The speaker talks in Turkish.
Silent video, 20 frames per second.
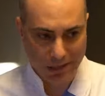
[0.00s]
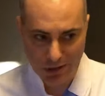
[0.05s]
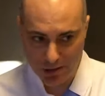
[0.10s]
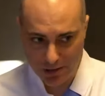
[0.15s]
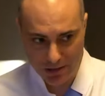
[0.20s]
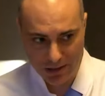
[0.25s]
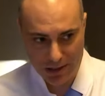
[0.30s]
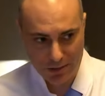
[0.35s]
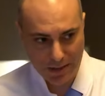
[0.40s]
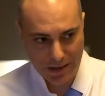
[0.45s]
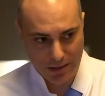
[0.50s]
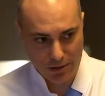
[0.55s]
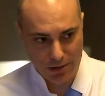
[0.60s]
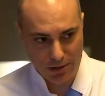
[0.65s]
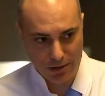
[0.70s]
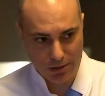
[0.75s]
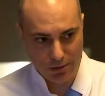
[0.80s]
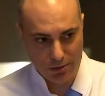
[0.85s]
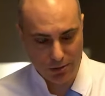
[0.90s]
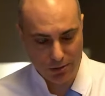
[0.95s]
Açız değil mi her
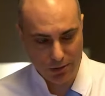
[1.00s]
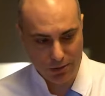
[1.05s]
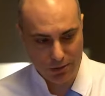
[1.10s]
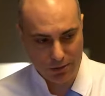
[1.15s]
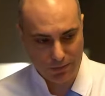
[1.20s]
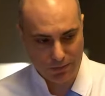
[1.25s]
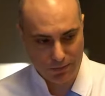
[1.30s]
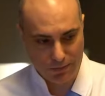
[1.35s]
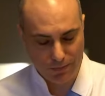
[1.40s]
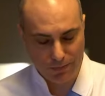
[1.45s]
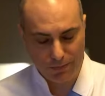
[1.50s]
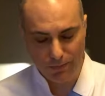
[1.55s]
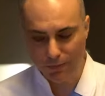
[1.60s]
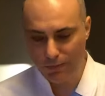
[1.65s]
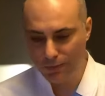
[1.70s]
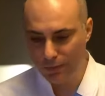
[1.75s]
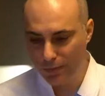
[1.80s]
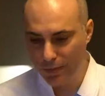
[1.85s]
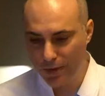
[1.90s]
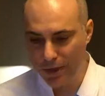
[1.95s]
şeyden önce? Tabii tabii
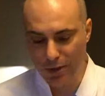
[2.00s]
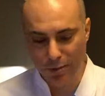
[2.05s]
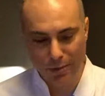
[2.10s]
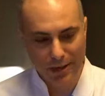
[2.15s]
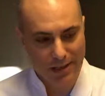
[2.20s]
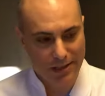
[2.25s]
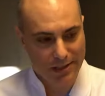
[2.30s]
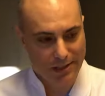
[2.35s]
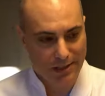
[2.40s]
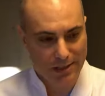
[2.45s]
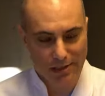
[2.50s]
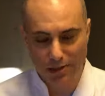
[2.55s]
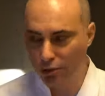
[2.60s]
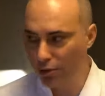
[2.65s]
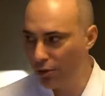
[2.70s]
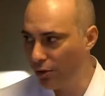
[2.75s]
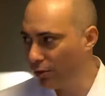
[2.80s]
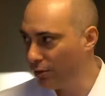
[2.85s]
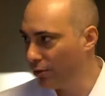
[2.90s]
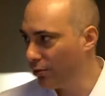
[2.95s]
hocam. Tamam. Anestezi
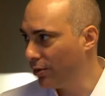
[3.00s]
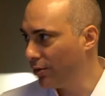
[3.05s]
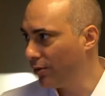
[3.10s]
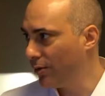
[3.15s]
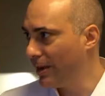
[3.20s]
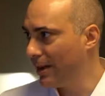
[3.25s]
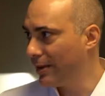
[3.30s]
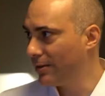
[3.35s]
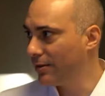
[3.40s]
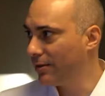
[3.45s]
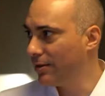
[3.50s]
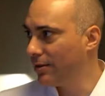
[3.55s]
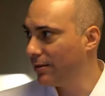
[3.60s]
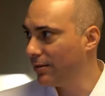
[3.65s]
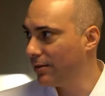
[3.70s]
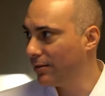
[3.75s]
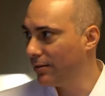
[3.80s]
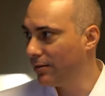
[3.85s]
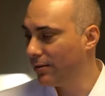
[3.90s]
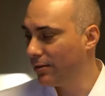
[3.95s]
gördü Aslı.
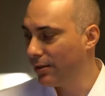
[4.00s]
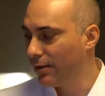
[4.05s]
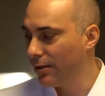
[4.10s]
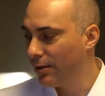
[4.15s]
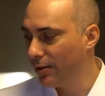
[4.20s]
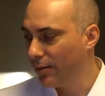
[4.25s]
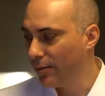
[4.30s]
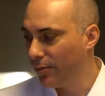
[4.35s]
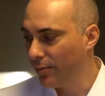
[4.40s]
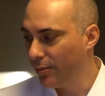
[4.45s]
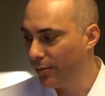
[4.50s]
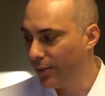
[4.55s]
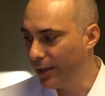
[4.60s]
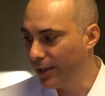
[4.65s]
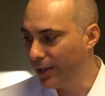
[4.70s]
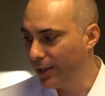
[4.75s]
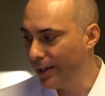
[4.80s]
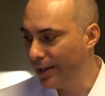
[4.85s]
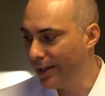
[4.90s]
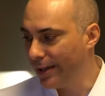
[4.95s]
Evet gördü.
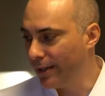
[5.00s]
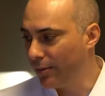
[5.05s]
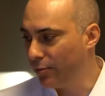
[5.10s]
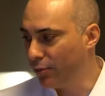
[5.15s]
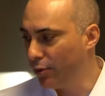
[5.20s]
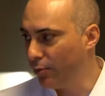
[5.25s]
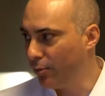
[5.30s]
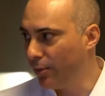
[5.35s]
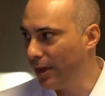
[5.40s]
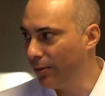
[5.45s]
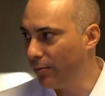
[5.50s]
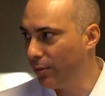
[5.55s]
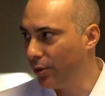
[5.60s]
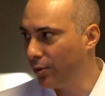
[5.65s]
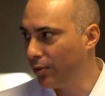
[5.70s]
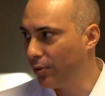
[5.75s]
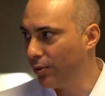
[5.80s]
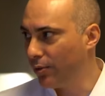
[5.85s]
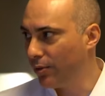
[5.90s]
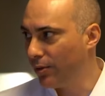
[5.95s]
Peki herhangi problem
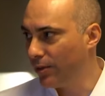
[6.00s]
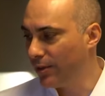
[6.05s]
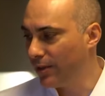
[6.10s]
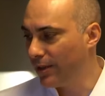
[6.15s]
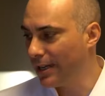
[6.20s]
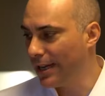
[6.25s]
yok. Hayır.